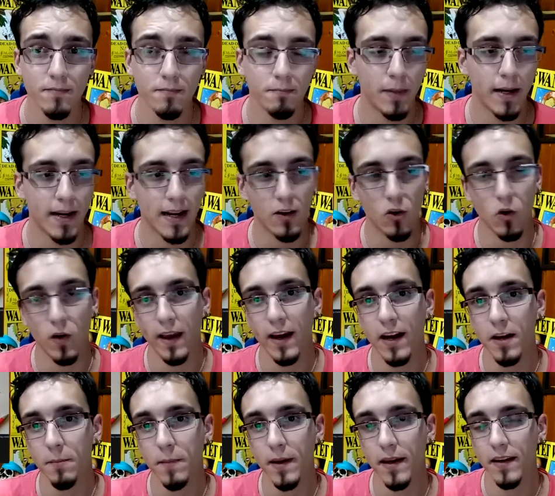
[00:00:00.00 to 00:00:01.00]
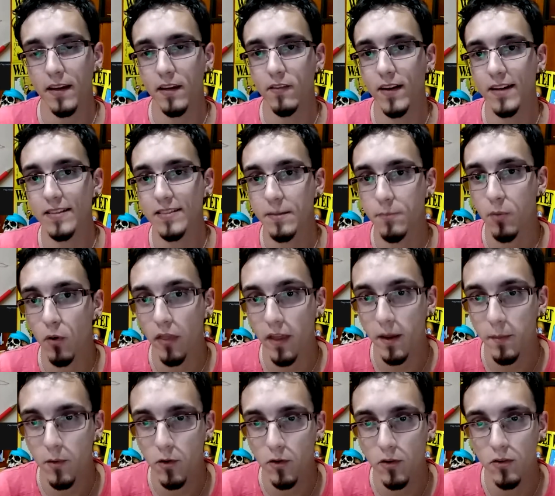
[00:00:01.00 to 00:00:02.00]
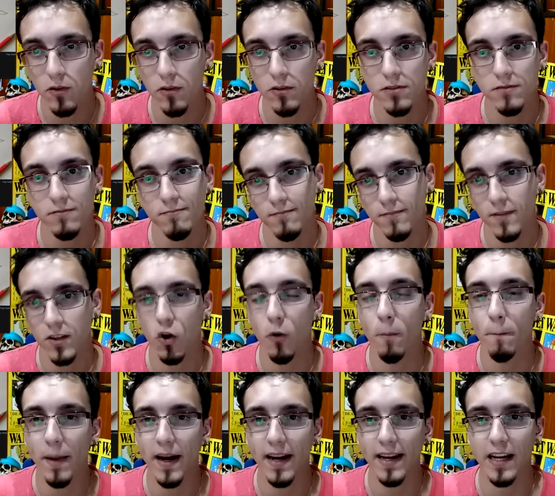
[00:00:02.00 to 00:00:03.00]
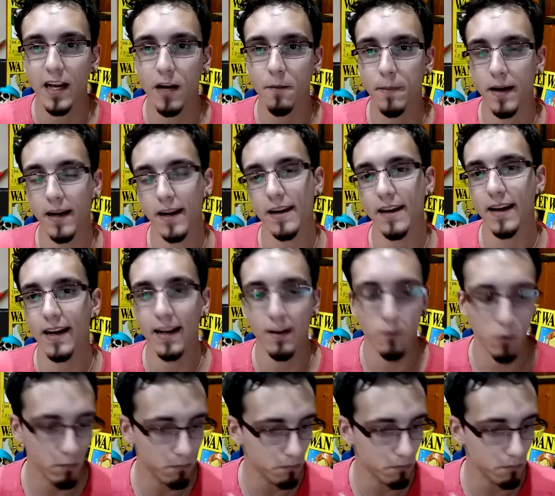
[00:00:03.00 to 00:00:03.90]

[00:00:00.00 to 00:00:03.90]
para loguearme y ver si podemos compaginar para pegar...